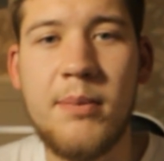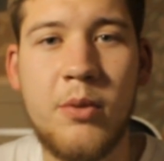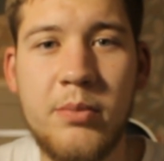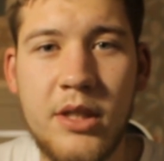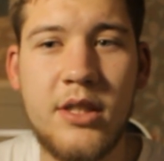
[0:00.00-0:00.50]
и
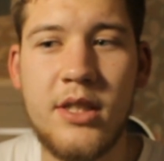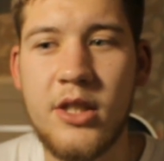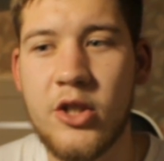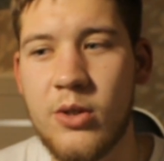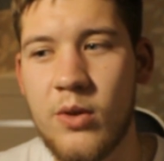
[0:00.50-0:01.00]

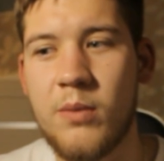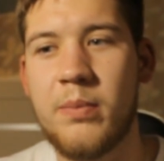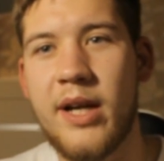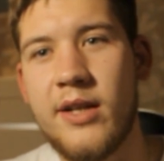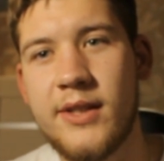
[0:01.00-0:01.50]
помните,
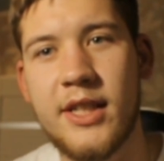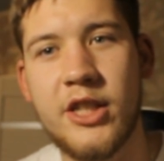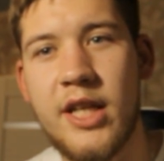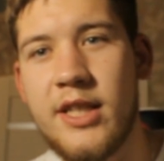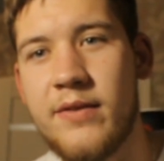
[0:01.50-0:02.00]
что правило
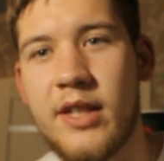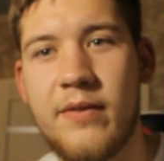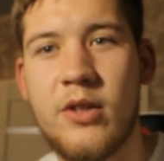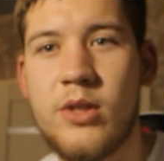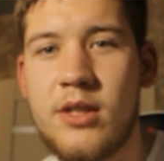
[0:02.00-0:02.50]

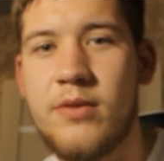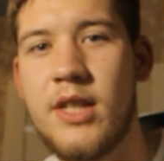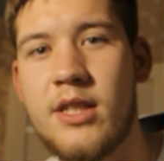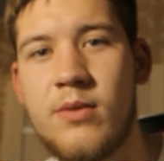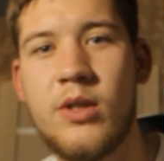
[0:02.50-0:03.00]
каждодневных видосов
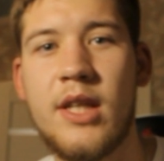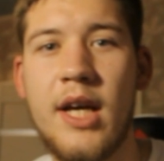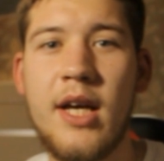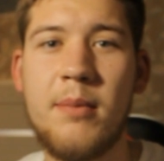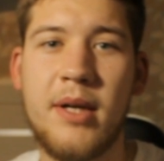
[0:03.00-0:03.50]
действует,
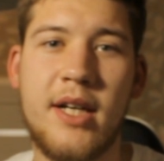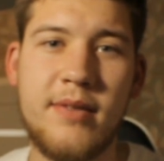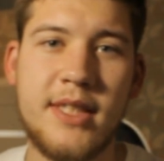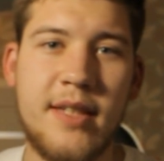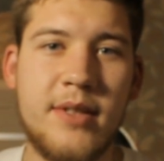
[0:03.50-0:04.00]

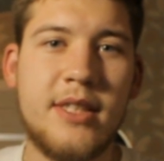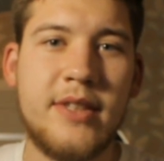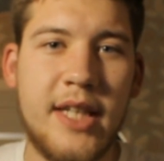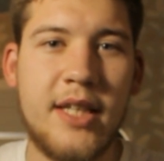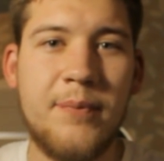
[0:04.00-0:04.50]
пока вы ставите
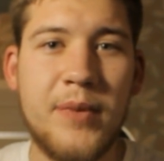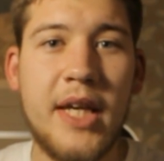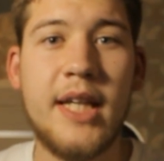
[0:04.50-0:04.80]
лайки.